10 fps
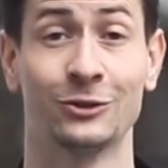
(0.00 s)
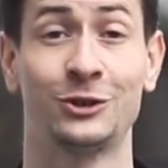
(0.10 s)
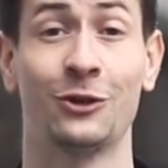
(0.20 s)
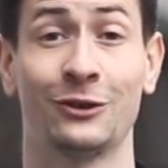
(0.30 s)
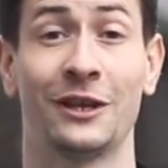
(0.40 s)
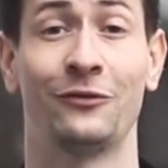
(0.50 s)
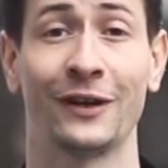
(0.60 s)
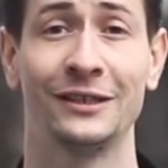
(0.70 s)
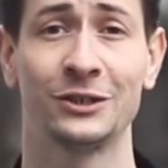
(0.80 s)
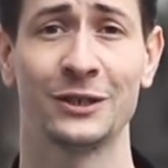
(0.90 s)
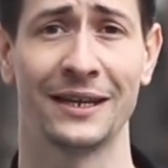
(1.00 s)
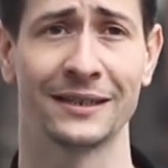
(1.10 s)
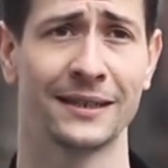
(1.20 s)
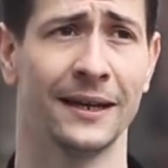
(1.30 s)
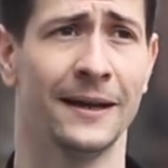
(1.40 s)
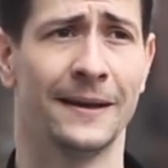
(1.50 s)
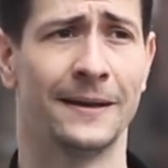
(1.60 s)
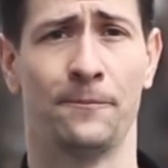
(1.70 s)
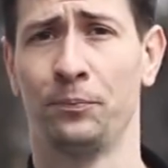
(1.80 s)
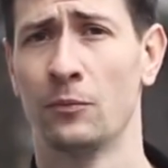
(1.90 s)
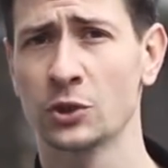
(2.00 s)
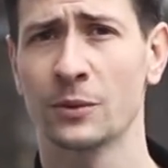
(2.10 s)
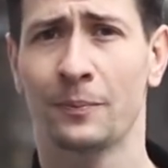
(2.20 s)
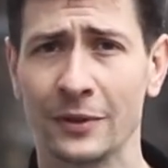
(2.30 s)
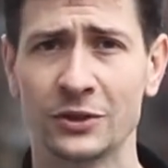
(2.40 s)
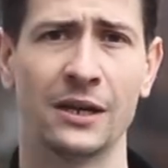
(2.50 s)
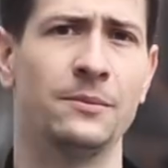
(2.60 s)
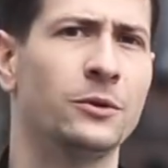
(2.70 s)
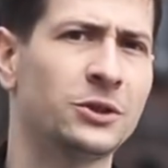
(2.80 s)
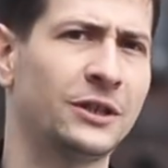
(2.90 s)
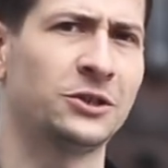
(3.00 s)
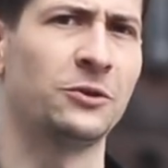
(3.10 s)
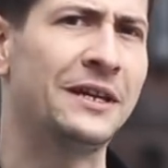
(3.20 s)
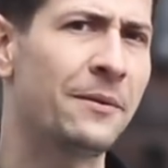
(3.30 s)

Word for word: to czy on tam faktycznie jest? Y, może być, ale może też go